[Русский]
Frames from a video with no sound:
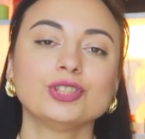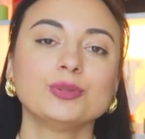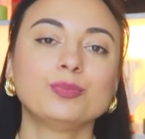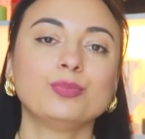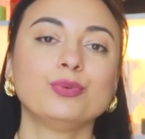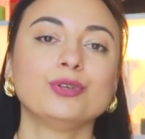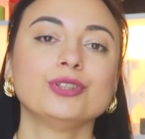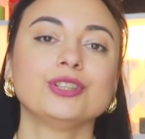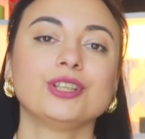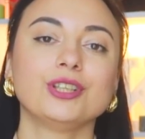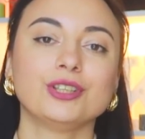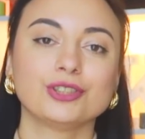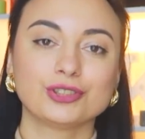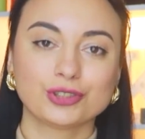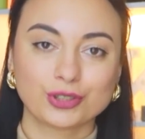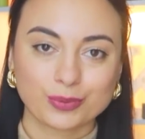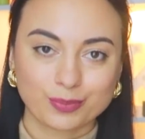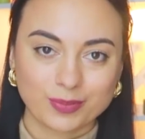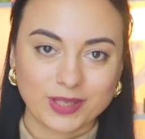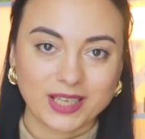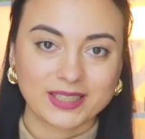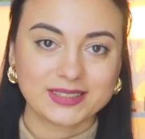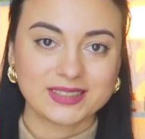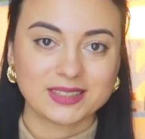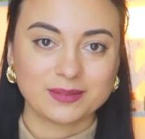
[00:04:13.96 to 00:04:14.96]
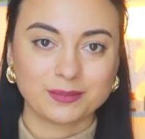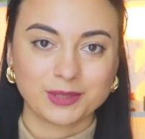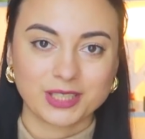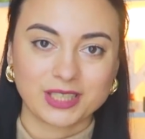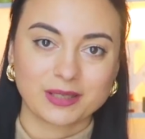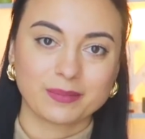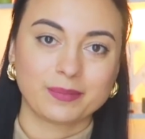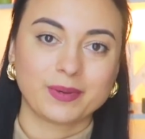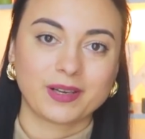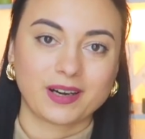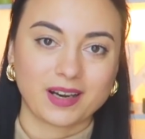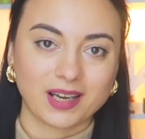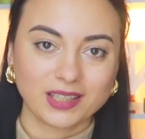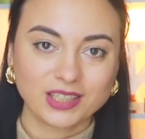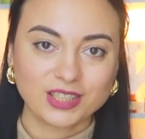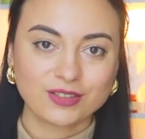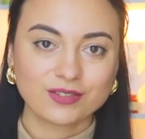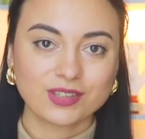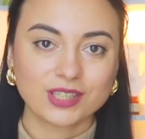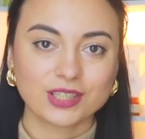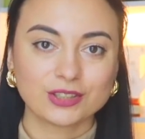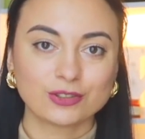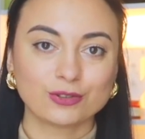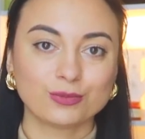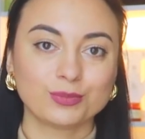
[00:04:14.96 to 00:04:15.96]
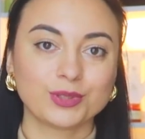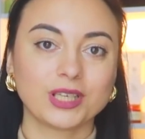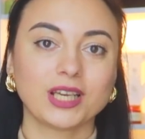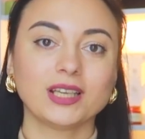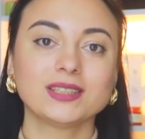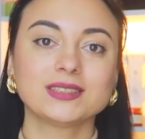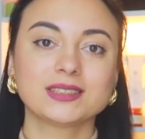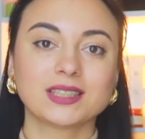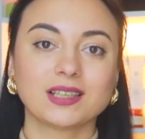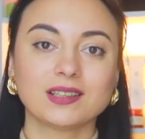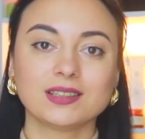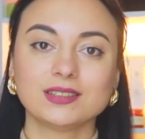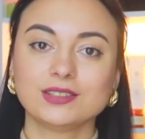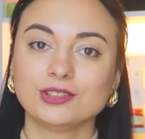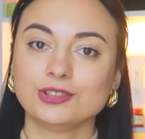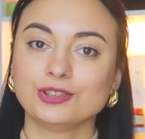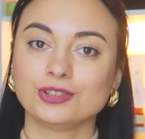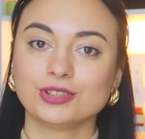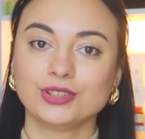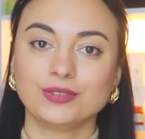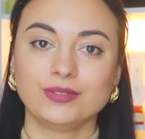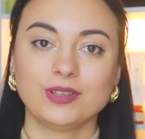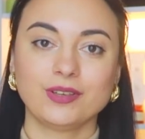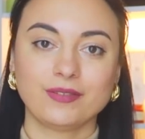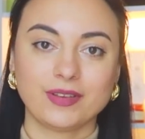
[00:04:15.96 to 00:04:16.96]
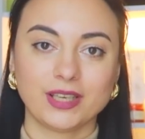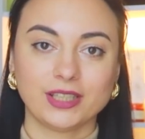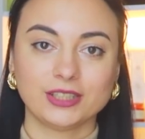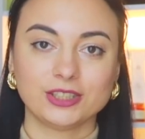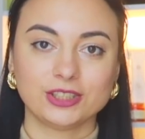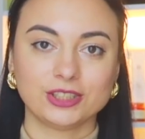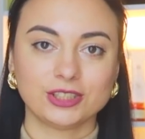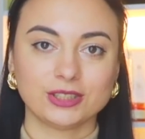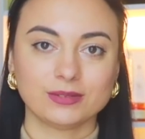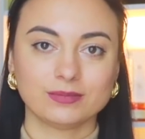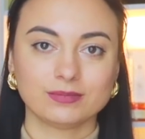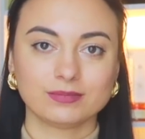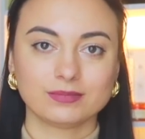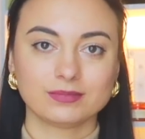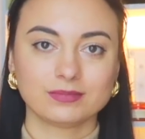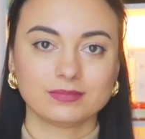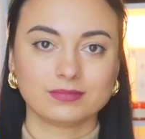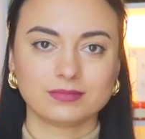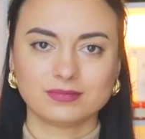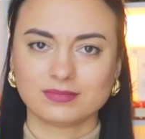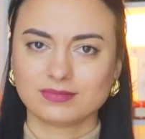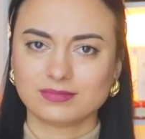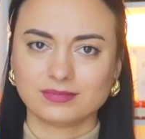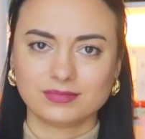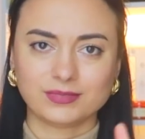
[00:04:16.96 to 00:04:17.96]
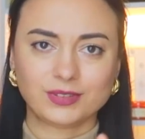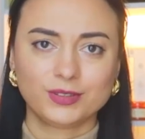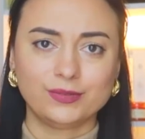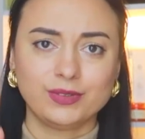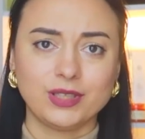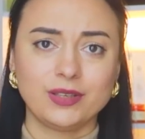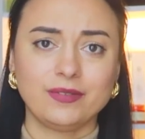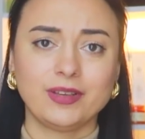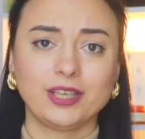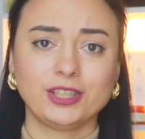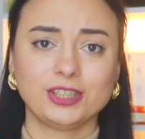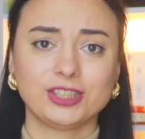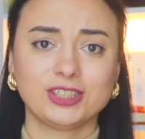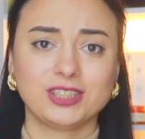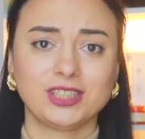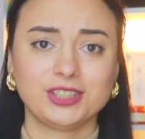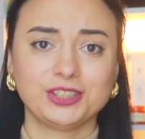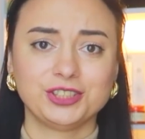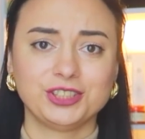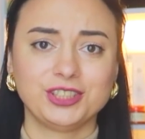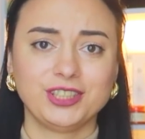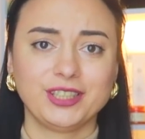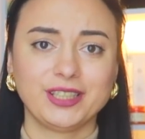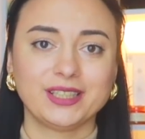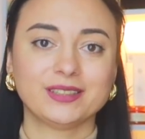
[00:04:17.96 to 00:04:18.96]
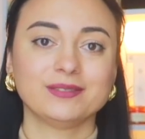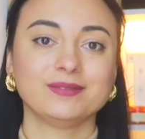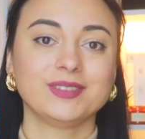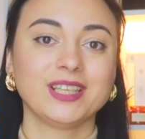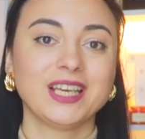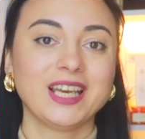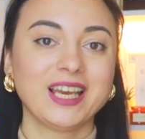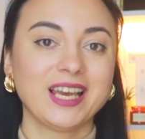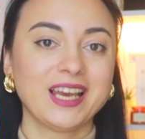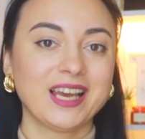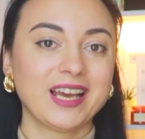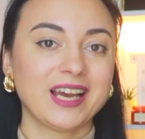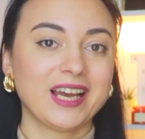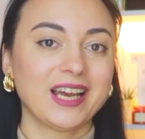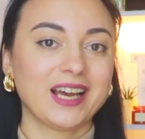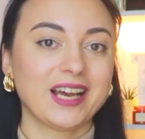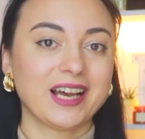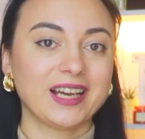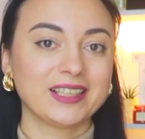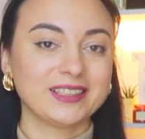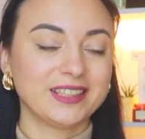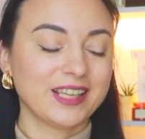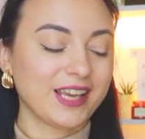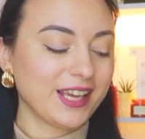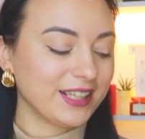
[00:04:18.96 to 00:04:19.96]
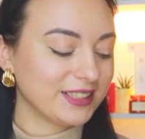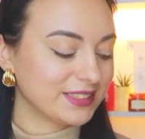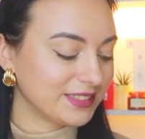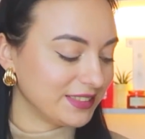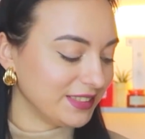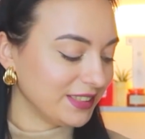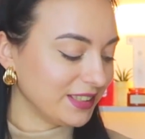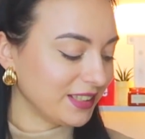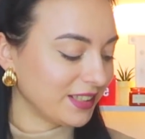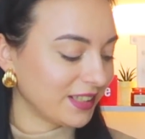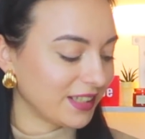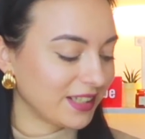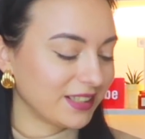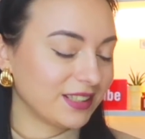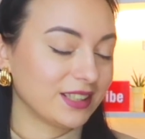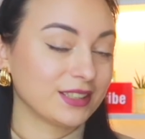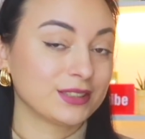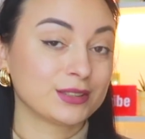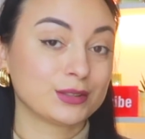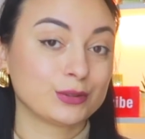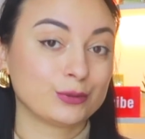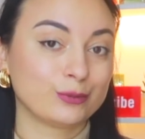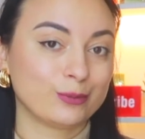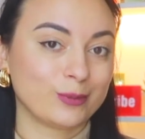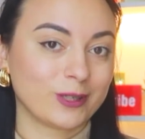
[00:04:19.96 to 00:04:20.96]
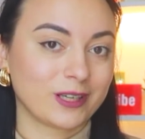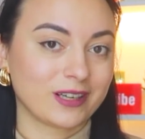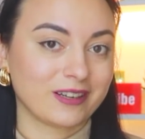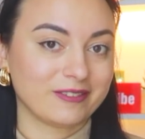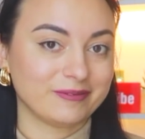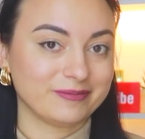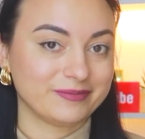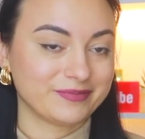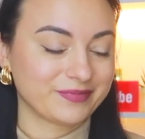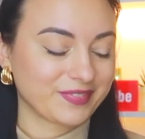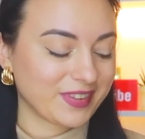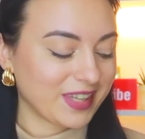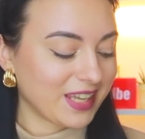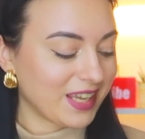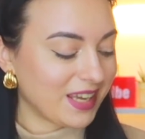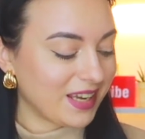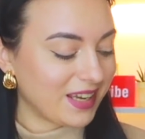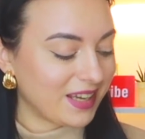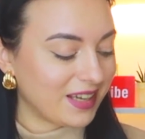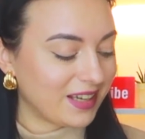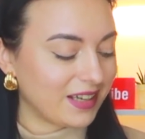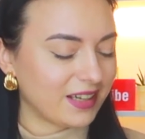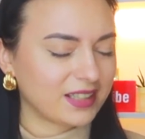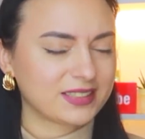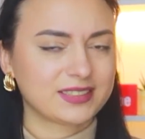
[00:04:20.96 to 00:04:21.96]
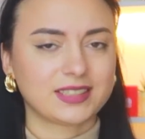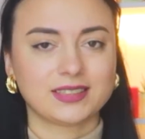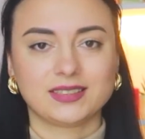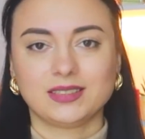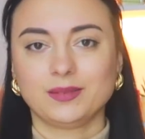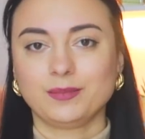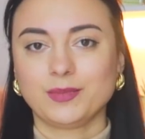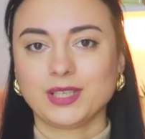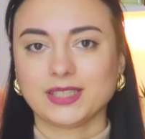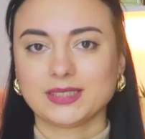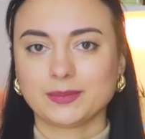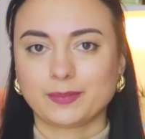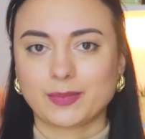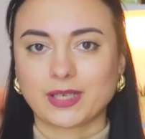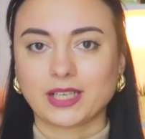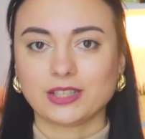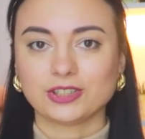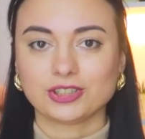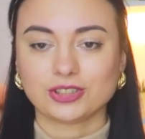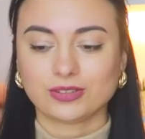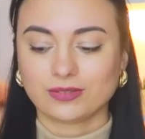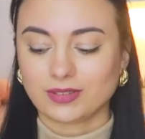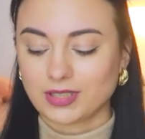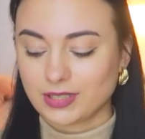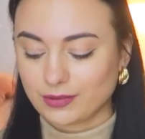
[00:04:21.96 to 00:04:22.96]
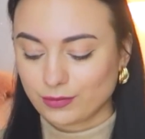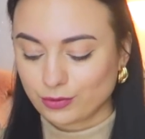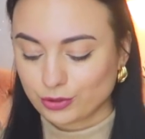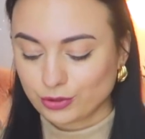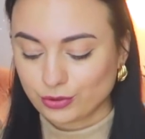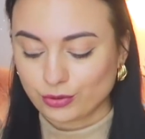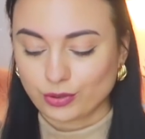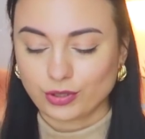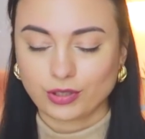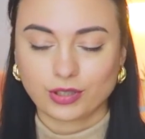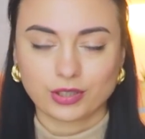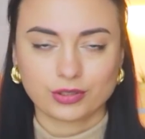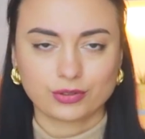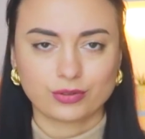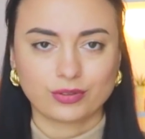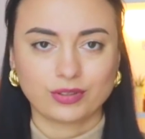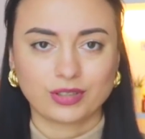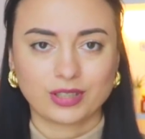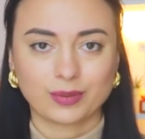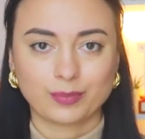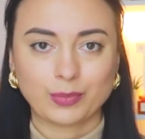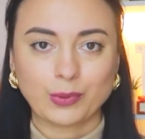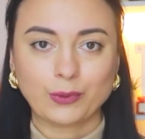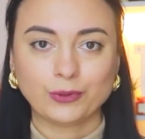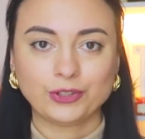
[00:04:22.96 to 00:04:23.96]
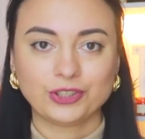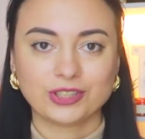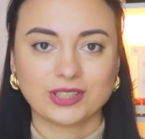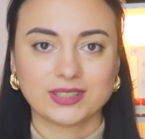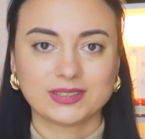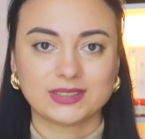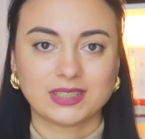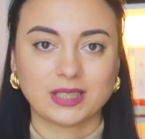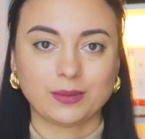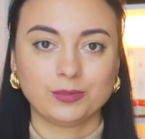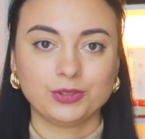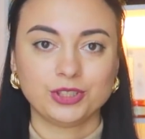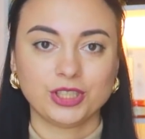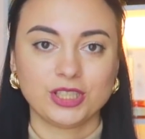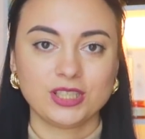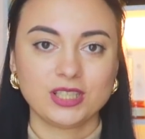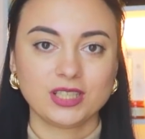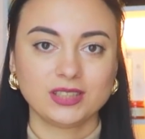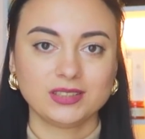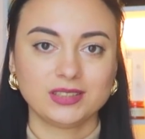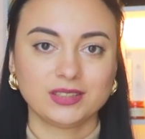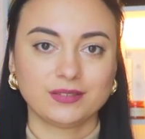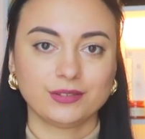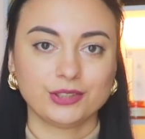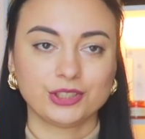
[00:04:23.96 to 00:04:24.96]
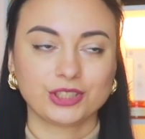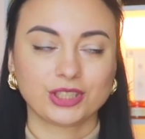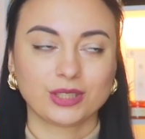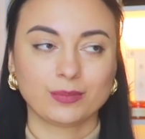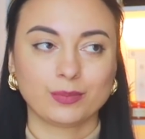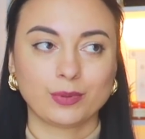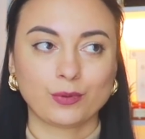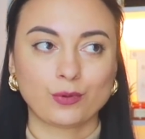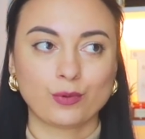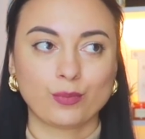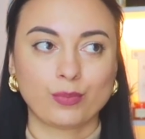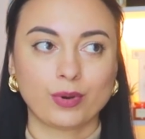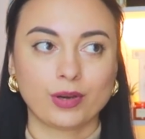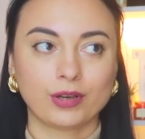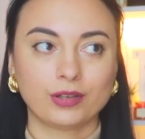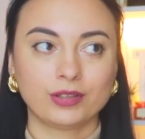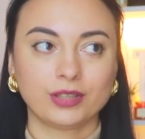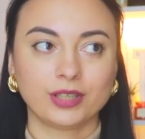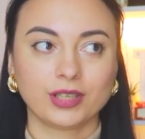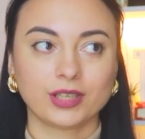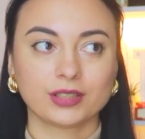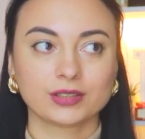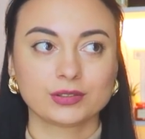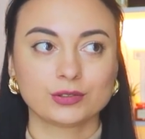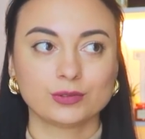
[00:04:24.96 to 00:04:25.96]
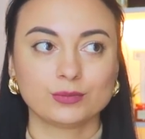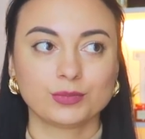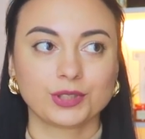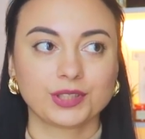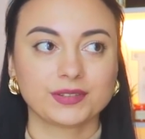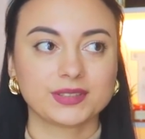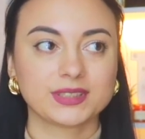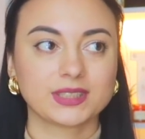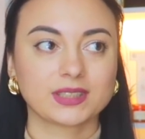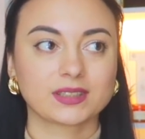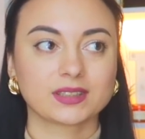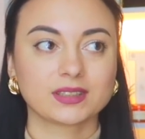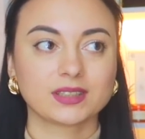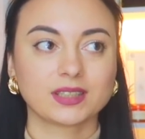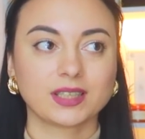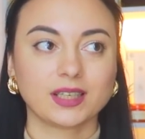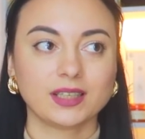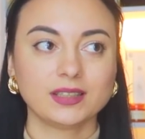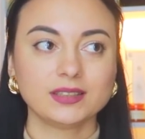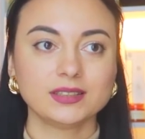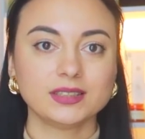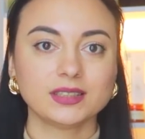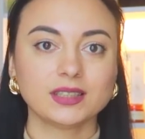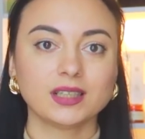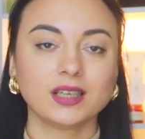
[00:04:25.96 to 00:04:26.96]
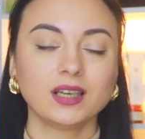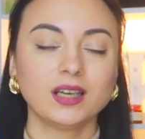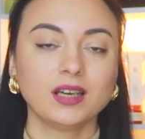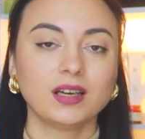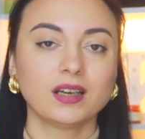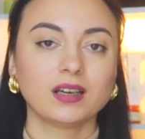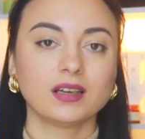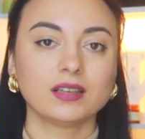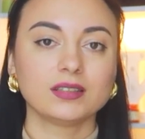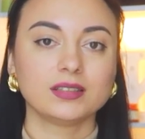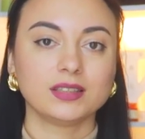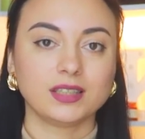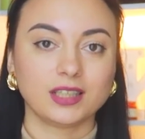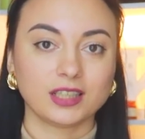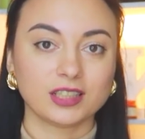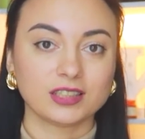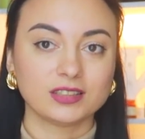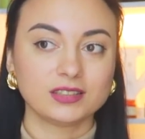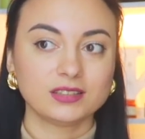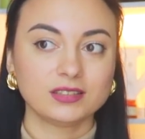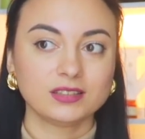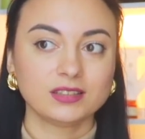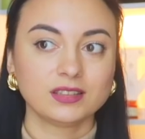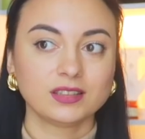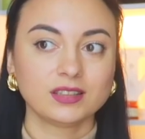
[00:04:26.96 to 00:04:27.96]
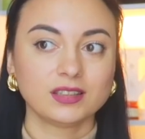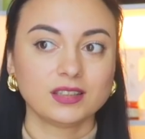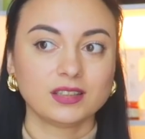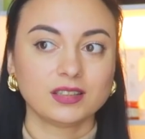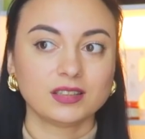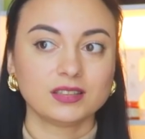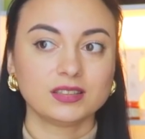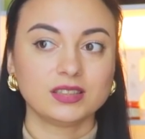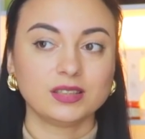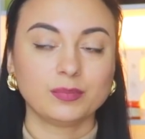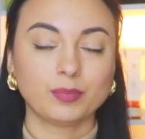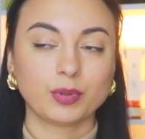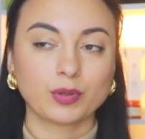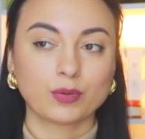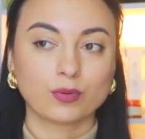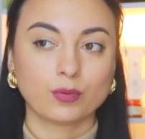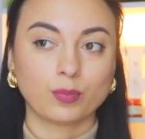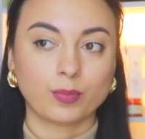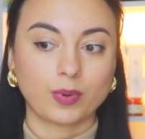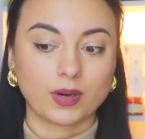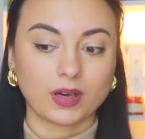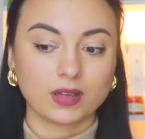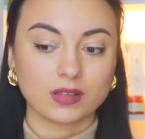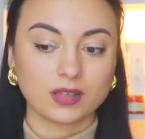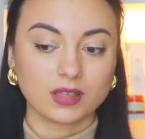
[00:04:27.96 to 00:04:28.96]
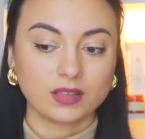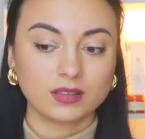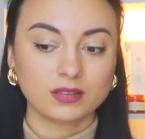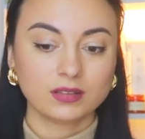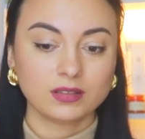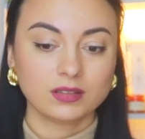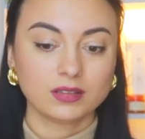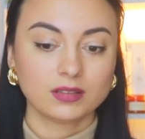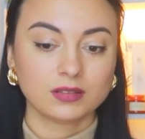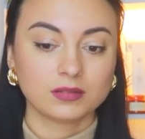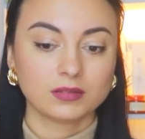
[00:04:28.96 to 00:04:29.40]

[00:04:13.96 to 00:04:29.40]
уже поняли, что платье меня порадовало, но у меня осталось еще две вещи. Две вещи точнее. Одна из них – это сумка. А, кстати, меня спрашивали, вот только-только получила сообщение, девочки, покупаю ли я сумки в секонд-хенде? Нет, не покупала,